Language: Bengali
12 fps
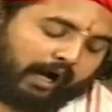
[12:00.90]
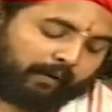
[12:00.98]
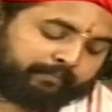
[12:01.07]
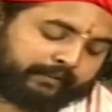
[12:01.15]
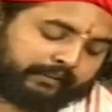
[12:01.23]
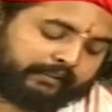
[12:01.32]

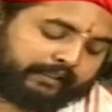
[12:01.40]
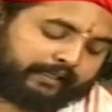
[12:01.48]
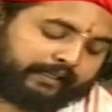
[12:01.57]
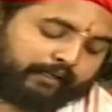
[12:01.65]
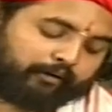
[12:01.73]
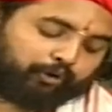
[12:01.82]
আপনার ছেলের
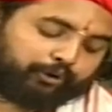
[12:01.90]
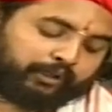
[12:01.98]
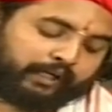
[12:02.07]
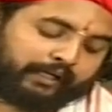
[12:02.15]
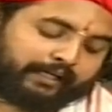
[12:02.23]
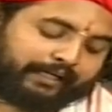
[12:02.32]
এডুকেশন
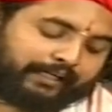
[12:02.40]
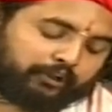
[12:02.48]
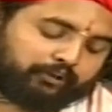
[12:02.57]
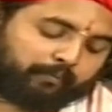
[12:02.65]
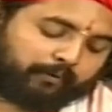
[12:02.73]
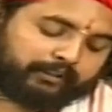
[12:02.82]
আর কেরিয়ার
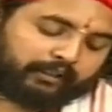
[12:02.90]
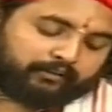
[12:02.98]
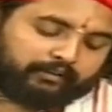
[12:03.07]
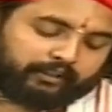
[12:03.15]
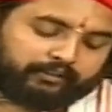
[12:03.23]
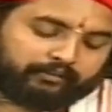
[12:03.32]
সম্পর্কে জানতে
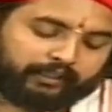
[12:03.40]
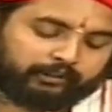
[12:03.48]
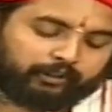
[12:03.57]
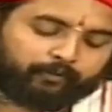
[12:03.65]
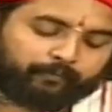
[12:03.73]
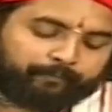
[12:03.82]
চাইছেন তাই তো
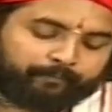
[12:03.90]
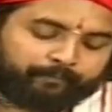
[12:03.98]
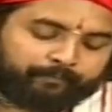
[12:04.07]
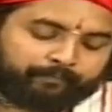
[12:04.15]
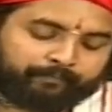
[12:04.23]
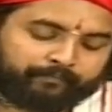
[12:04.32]

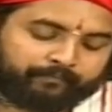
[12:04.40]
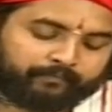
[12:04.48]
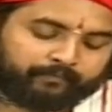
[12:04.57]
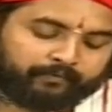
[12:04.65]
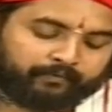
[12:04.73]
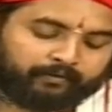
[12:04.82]

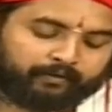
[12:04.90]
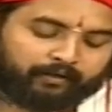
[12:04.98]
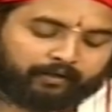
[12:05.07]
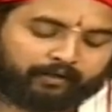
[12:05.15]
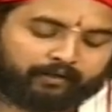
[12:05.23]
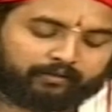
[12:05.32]
হ্যাঁ
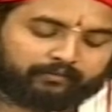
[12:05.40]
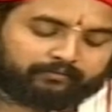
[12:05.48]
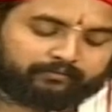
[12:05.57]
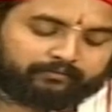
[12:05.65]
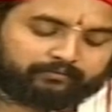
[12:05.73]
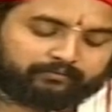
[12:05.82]
এর ডেট অফ
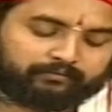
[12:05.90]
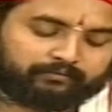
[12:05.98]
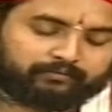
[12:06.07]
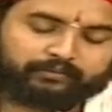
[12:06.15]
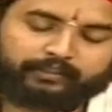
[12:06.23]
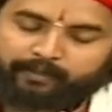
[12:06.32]
বার্থটা বলবো
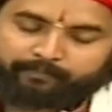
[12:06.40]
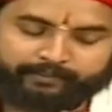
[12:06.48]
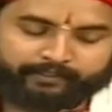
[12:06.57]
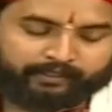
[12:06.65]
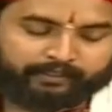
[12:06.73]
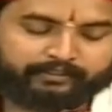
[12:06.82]
লাগবে না
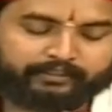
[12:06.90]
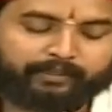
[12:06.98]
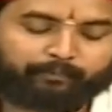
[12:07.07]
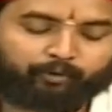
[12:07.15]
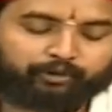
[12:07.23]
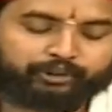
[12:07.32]
যেটা
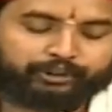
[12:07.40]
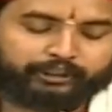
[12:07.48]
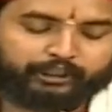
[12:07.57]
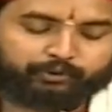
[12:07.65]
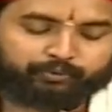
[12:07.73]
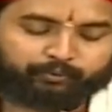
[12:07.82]
বলছি সেটা
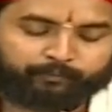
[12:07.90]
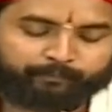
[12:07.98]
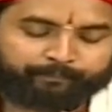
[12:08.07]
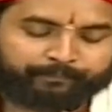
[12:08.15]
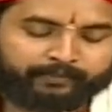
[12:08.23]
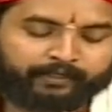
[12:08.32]
শুনুন
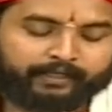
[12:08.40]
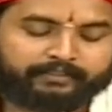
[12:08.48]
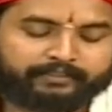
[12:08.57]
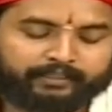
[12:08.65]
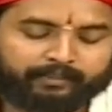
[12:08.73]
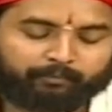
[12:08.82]

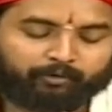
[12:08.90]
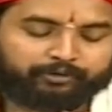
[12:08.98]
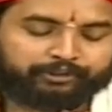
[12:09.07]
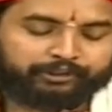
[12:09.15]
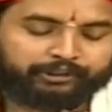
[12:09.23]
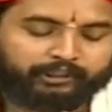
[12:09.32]
যেটা বলছি
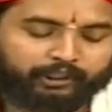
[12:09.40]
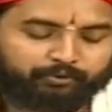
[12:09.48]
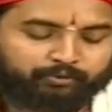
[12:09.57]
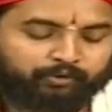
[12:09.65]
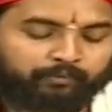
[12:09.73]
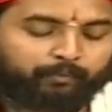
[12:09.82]
সেটা
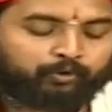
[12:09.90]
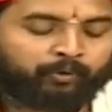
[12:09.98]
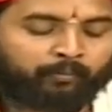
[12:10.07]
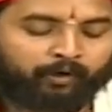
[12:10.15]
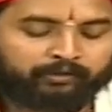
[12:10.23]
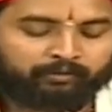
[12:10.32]
শুনুন প্রথম
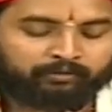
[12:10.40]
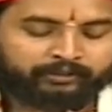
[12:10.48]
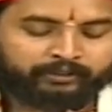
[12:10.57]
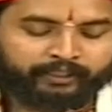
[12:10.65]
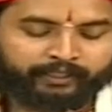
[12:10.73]
কথা হচ্ছে